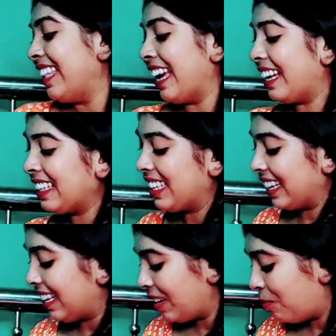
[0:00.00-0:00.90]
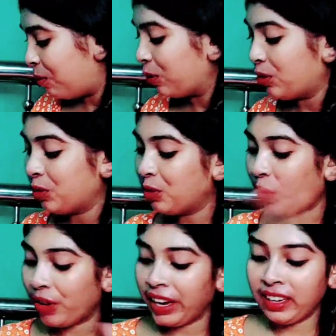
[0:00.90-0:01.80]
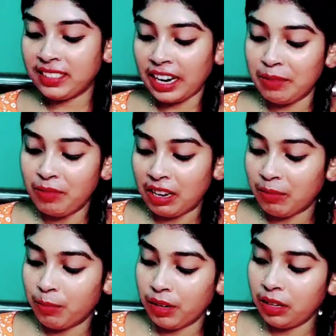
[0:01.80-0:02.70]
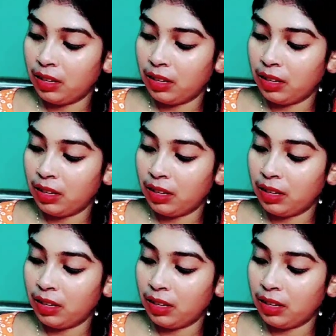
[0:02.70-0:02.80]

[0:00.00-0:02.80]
দেখাতে গেলে প্রচুর অনেক টাইম লাগবে